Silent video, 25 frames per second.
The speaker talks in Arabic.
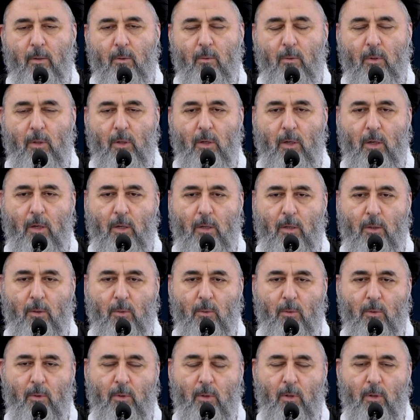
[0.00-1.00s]
واللعنة
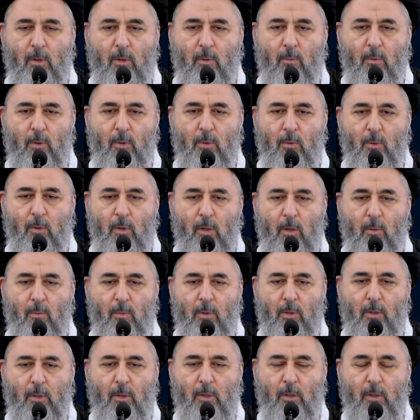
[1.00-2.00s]
الدائمة
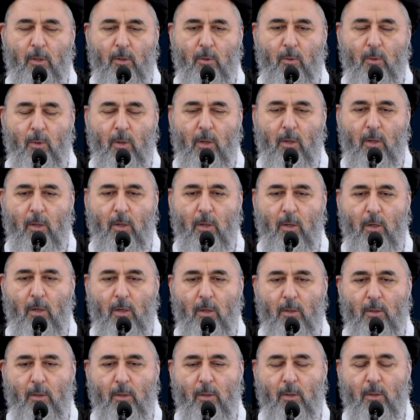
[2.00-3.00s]
الأبدية على
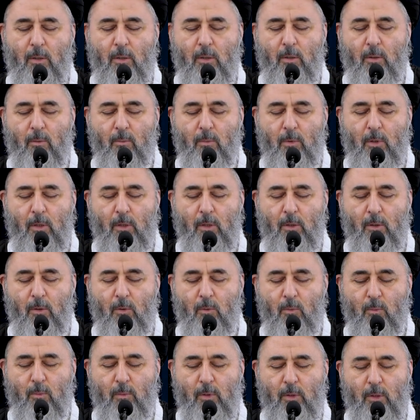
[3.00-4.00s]
أعدائهم إلى
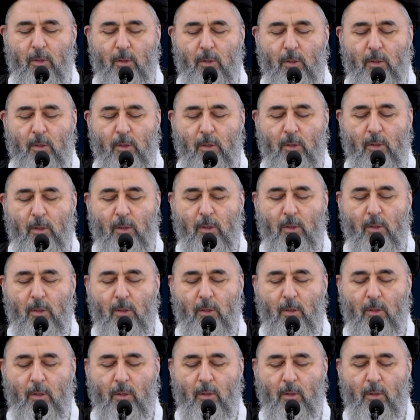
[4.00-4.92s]
يوم الدين